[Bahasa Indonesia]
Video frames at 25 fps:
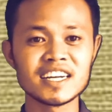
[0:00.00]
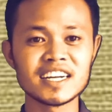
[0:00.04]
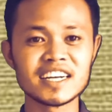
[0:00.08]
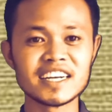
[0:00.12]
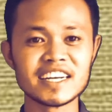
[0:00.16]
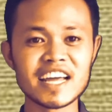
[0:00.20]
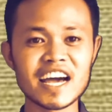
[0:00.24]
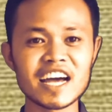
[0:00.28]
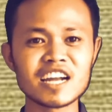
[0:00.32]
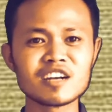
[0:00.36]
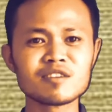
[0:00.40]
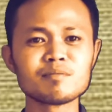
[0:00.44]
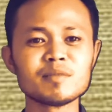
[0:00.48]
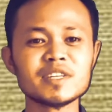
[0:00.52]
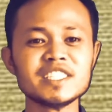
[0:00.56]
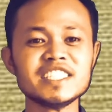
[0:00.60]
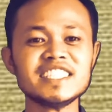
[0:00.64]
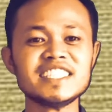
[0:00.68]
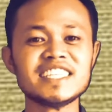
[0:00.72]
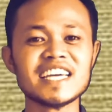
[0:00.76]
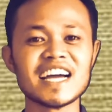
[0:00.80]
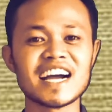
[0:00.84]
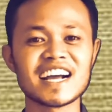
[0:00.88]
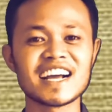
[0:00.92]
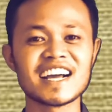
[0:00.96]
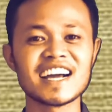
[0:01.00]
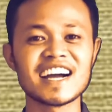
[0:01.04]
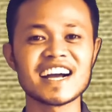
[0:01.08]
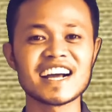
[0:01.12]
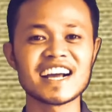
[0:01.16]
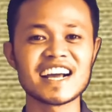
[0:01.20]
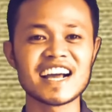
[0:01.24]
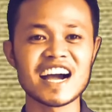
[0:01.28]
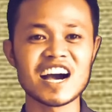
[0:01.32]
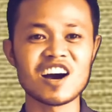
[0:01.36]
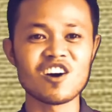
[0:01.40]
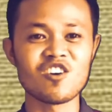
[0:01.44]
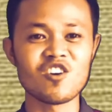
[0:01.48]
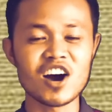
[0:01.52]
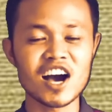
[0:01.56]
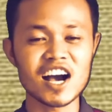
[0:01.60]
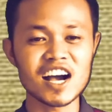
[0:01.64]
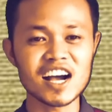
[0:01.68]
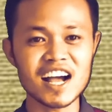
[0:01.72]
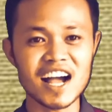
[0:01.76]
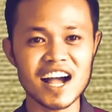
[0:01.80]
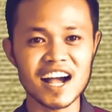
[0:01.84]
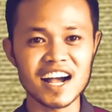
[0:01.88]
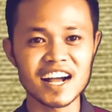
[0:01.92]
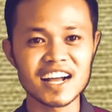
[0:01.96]
dan menjaga
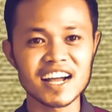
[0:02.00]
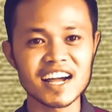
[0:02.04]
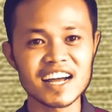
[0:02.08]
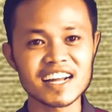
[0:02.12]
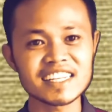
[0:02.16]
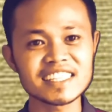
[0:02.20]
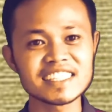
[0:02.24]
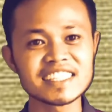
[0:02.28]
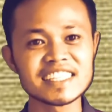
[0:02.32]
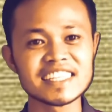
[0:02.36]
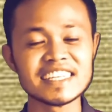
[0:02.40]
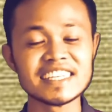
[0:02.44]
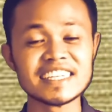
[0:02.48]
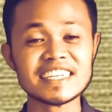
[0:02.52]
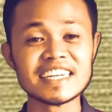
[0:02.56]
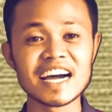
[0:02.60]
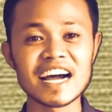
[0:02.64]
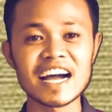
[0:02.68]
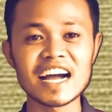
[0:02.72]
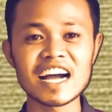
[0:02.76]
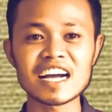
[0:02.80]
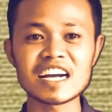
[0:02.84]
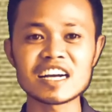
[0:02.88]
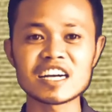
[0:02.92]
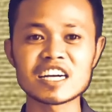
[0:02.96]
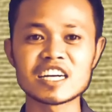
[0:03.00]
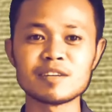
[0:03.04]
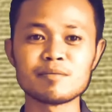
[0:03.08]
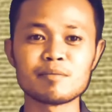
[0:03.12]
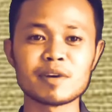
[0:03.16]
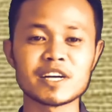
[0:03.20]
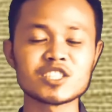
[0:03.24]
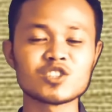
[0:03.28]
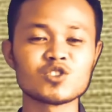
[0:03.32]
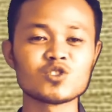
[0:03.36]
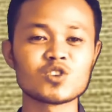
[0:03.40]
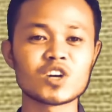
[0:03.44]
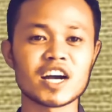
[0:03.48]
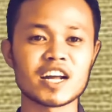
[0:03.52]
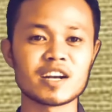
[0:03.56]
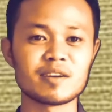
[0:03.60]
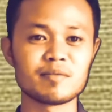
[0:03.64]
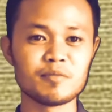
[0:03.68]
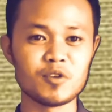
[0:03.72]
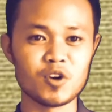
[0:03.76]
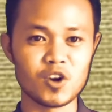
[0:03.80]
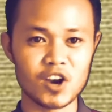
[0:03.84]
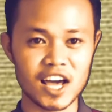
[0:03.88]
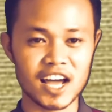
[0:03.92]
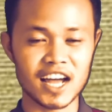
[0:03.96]
gawang agar tidak
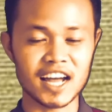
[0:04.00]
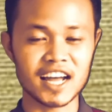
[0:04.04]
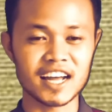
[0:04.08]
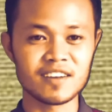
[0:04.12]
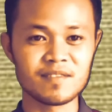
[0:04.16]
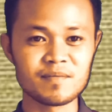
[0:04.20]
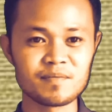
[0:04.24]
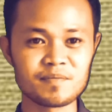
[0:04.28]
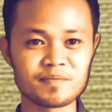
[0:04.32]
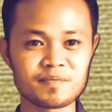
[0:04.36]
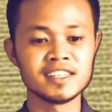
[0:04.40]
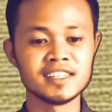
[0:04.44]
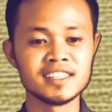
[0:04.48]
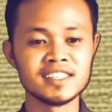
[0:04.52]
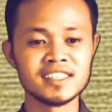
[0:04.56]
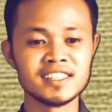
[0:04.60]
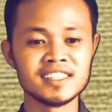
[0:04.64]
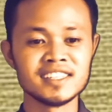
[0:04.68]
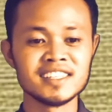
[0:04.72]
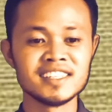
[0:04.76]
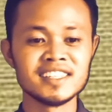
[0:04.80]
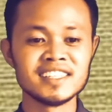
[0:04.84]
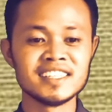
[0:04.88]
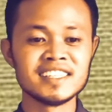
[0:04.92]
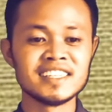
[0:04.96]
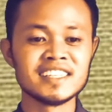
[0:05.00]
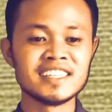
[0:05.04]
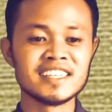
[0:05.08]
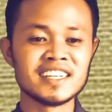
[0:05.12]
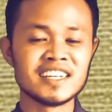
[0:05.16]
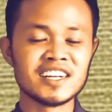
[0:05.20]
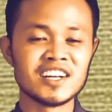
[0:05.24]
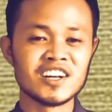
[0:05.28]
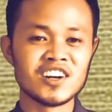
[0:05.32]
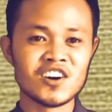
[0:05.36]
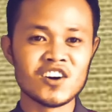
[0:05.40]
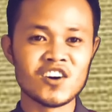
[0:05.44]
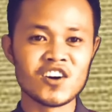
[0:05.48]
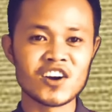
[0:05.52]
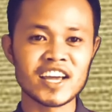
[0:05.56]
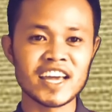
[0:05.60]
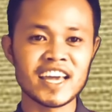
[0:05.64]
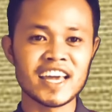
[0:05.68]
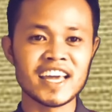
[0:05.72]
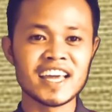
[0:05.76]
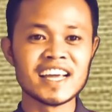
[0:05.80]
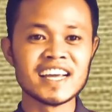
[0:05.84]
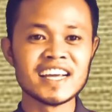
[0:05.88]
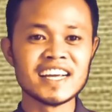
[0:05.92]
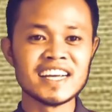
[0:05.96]
kemasukan bola.
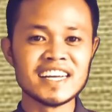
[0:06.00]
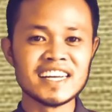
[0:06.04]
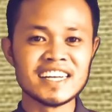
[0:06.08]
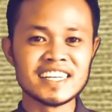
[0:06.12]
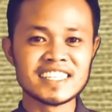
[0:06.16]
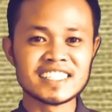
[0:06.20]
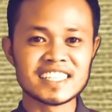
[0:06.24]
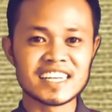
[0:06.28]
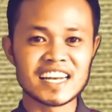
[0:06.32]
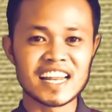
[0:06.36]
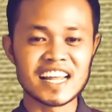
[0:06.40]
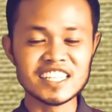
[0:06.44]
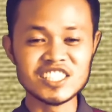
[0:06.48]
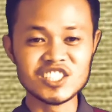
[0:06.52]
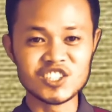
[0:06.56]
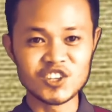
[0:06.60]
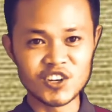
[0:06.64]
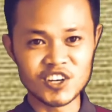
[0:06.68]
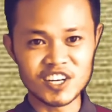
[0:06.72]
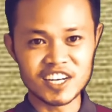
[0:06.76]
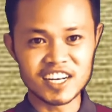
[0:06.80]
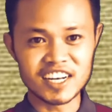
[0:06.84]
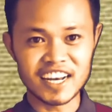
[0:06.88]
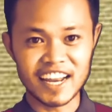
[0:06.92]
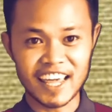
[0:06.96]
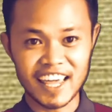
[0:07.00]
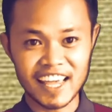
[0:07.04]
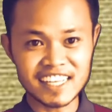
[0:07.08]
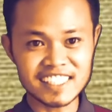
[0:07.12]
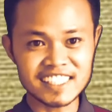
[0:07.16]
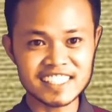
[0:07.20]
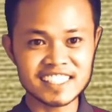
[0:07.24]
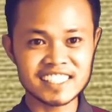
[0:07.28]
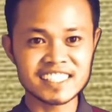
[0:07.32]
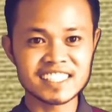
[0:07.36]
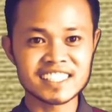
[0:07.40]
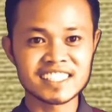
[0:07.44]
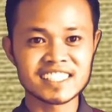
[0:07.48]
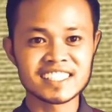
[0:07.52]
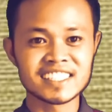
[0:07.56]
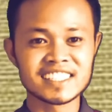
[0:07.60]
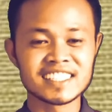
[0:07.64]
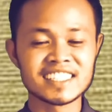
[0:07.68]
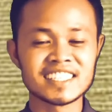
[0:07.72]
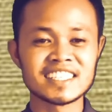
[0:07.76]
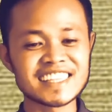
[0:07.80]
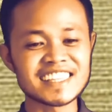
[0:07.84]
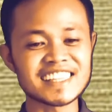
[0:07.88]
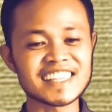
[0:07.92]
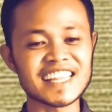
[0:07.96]
Oke, lanjut next.
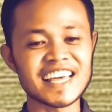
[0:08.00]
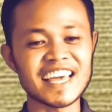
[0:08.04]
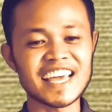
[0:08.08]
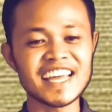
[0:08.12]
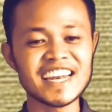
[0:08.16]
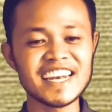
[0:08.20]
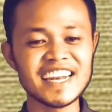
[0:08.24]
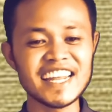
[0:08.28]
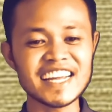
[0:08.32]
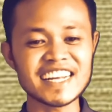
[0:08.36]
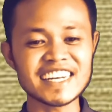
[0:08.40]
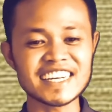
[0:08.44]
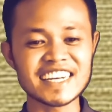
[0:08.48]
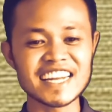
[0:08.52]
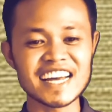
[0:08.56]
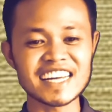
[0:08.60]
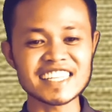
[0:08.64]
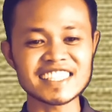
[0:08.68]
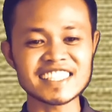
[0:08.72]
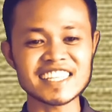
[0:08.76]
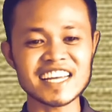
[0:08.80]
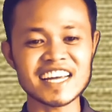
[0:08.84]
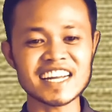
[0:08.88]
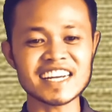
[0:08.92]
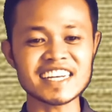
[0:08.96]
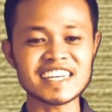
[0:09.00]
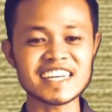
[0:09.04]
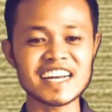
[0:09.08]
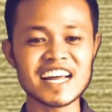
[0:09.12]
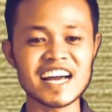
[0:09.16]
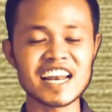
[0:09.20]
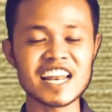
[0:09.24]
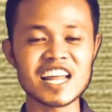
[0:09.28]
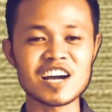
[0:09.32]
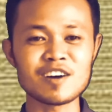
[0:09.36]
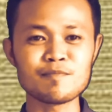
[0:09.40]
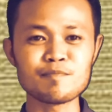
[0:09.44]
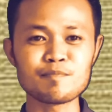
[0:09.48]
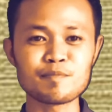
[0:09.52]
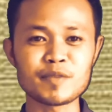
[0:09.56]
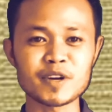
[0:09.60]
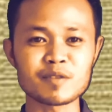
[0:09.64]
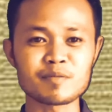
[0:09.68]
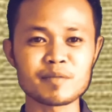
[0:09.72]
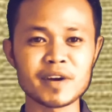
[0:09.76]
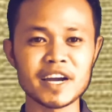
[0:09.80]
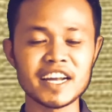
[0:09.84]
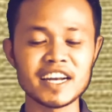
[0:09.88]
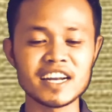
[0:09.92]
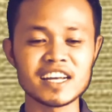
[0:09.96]
Teknik dasar dalam
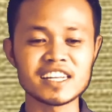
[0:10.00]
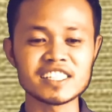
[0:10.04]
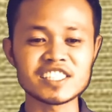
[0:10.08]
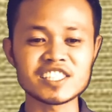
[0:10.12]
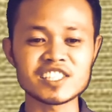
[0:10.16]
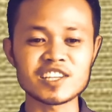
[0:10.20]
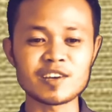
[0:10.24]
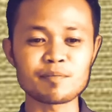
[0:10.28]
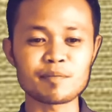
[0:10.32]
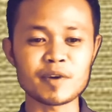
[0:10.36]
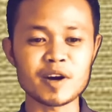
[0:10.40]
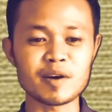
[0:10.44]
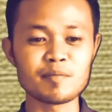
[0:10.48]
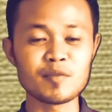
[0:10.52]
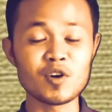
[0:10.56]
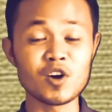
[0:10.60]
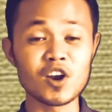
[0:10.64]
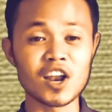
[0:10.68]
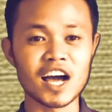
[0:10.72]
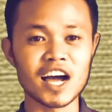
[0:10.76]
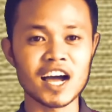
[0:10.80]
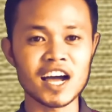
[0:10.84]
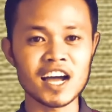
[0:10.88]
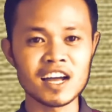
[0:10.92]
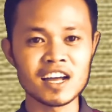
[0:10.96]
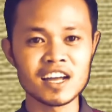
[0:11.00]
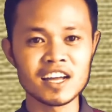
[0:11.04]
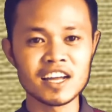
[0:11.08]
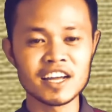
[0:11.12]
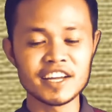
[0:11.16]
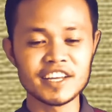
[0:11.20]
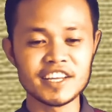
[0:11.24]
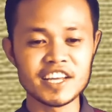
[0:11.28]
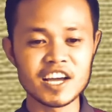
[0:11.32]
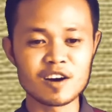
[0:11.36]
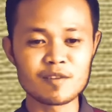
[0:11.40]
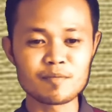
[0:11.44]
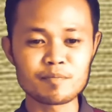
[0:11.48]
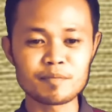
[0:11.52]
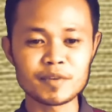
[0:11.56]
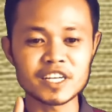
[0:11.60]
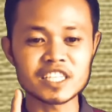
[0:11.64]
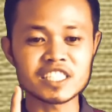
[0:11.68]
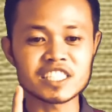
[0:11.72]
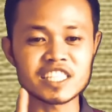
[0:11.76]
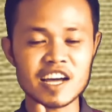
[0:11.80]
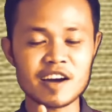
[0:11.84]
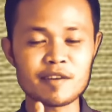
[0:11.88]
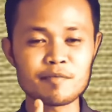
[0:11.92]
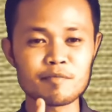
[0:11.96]
permainan sepak bola yang
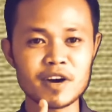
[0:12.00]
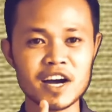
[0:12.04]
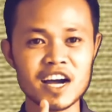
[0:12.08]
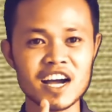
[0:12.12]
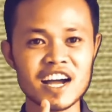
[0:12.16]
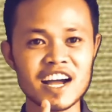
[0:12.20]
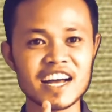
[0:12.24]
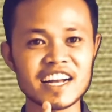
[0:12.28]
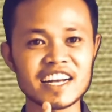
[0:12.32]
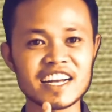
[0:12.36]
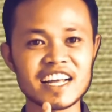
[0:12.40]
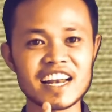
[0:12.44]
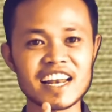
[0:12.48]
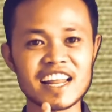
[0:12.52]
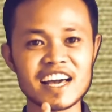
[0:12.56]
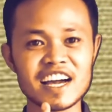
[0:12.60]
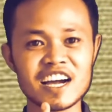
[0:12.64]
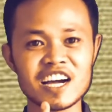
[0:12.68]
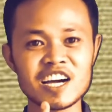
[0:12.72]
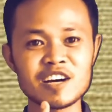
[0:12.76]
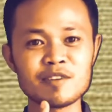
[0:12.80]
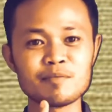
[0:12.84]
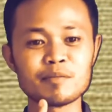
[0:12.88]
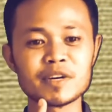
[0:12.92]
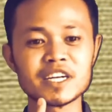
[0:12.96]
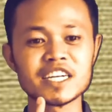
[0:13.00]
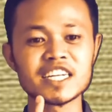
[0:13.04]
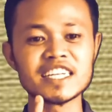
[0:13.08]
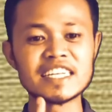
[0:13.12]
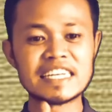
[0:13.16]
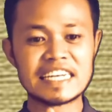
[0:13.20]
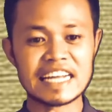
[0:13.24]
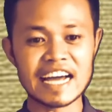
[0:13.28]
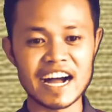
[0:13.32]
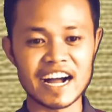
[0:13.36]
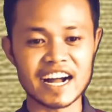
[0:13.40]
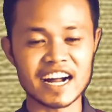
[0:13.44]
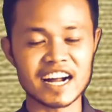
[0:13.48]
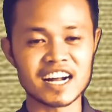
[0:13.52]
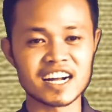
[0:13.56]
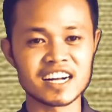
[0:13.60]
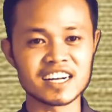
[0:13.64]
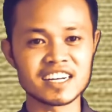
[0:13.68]
pertama adalah menendang,